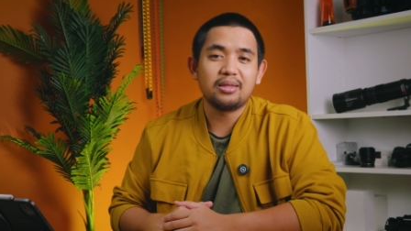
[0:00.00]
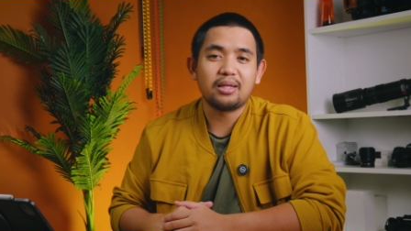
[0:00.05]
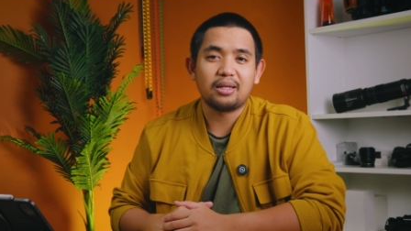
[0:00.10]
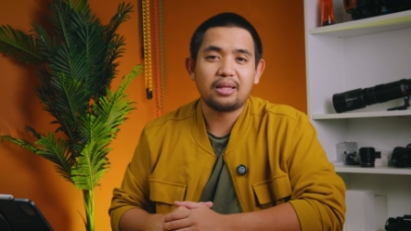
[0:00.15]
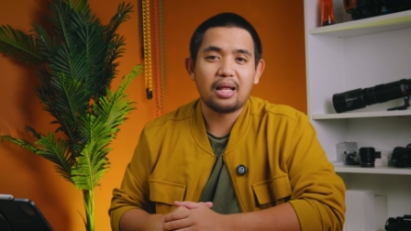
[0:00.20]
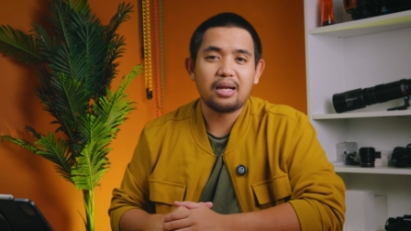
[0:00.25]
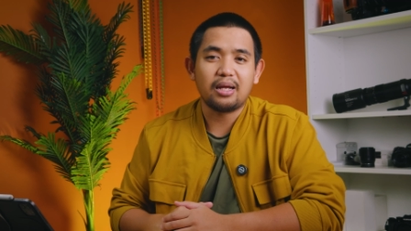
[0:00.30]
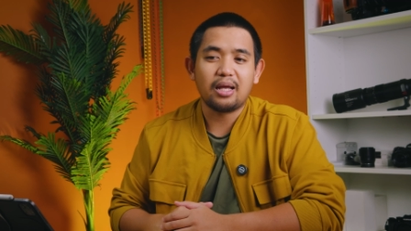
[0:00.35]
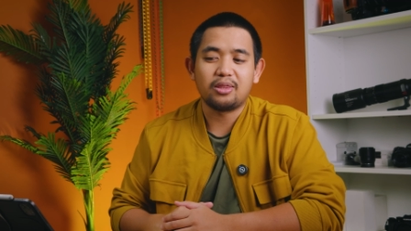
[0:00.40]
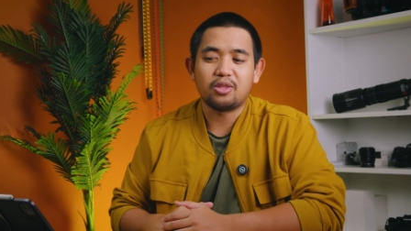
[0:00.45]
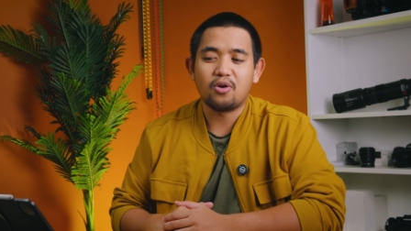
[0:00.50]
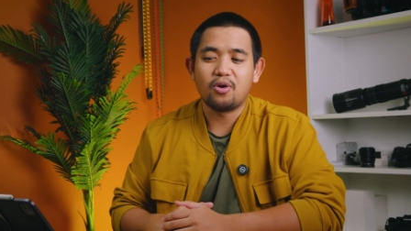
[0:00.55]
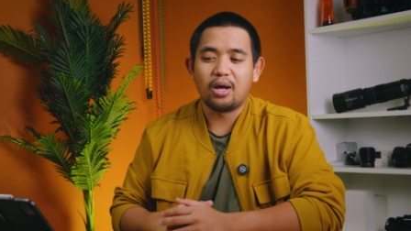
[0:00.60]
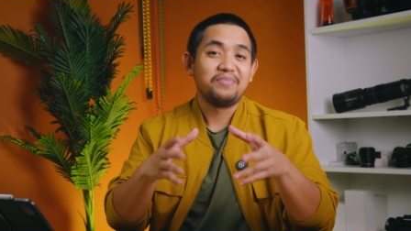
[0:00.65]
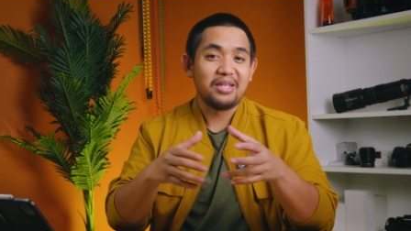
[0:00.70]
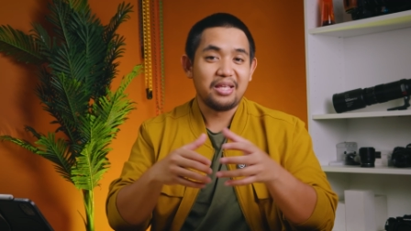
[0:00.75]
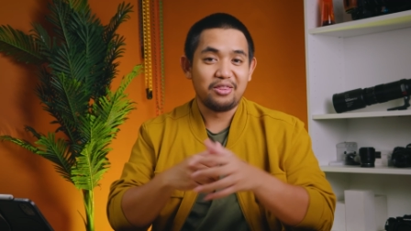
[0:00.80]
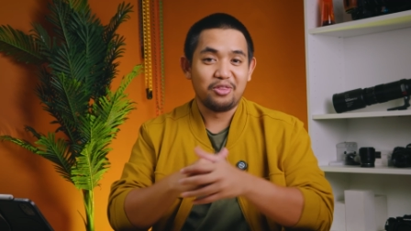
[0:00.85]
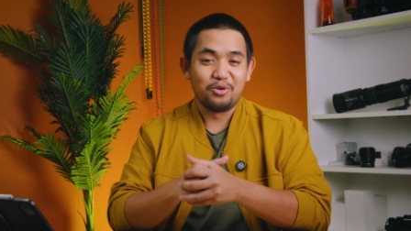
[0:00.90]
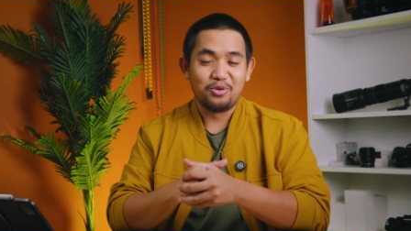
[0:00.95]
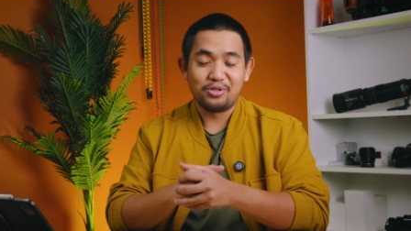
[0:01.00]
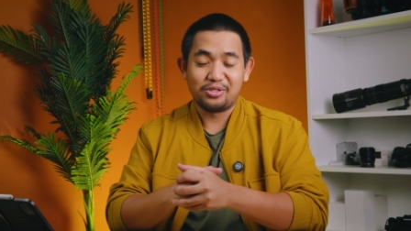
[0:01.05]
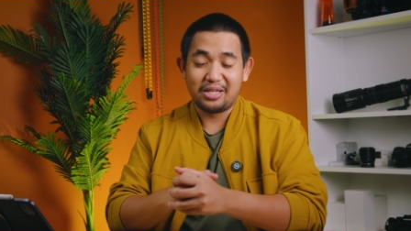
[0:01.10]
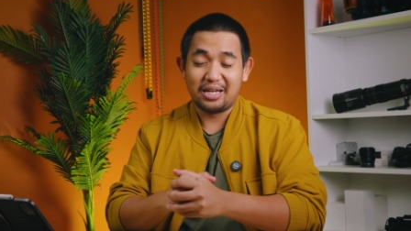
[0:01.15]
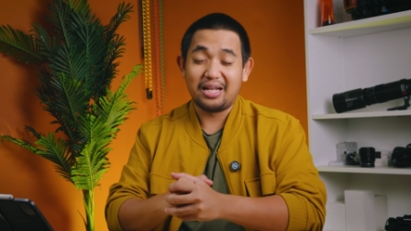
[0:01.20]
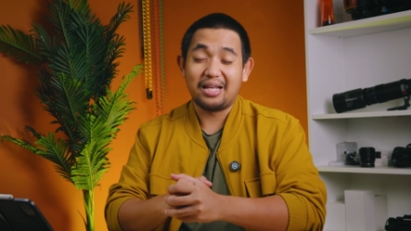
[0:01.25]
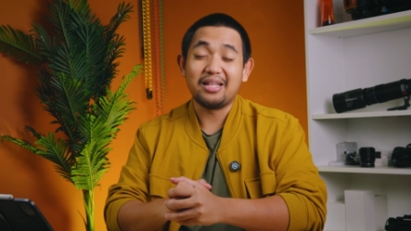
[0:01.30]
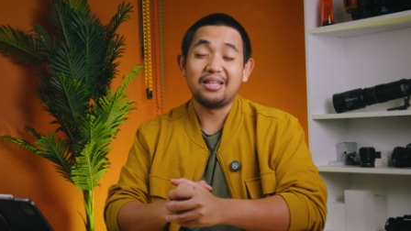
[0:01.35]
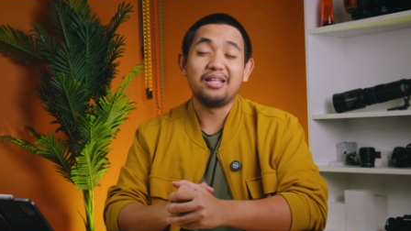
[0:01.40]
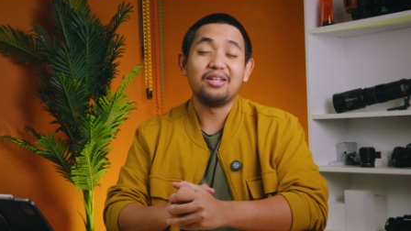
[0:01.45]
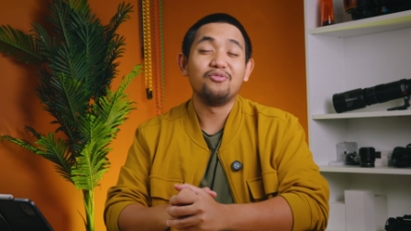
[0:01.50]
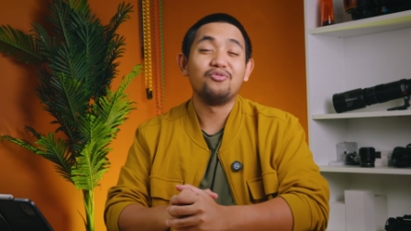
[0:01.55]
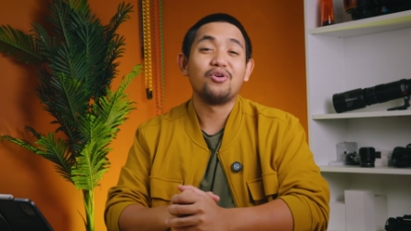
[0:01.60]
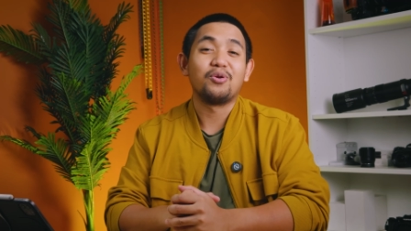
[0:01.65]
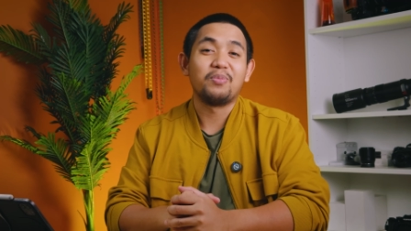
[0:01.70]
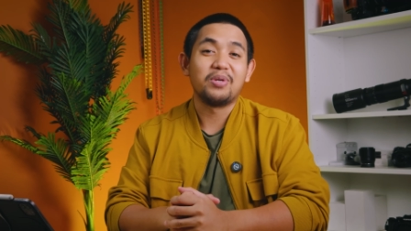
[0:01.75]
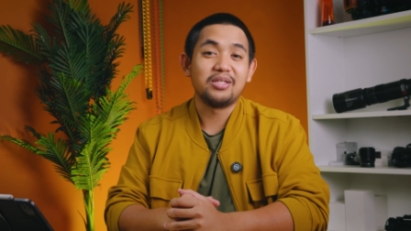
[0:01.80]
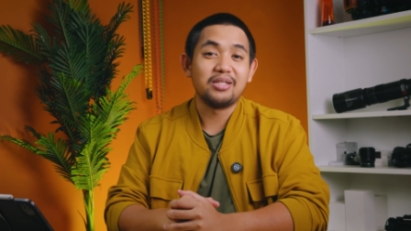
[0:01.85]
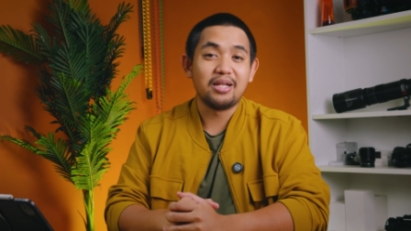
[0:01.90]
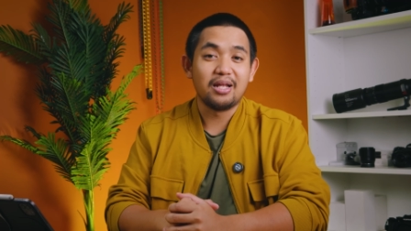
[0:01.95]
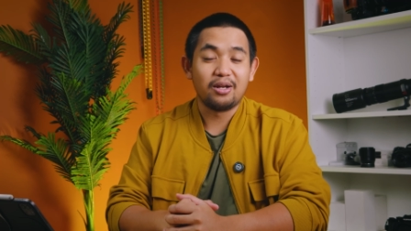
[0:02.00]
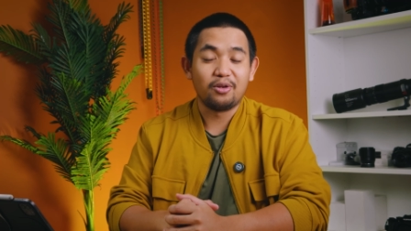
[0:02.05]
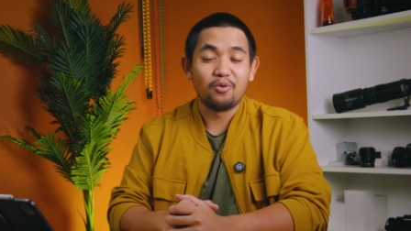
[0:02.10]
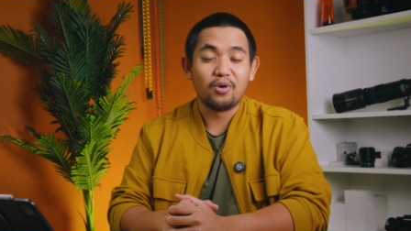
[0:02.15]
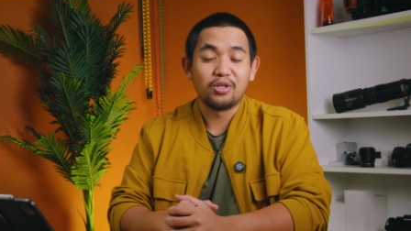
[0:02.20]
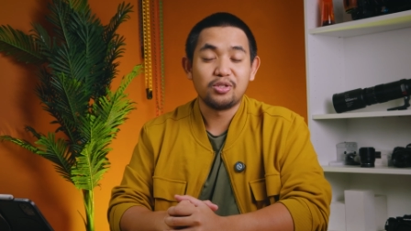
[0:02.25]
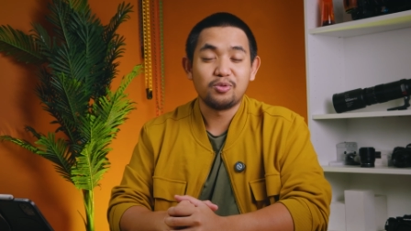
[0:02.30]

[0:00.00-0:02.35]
tertarik atau nggak. Dan tuh sedikit informasi dari gue.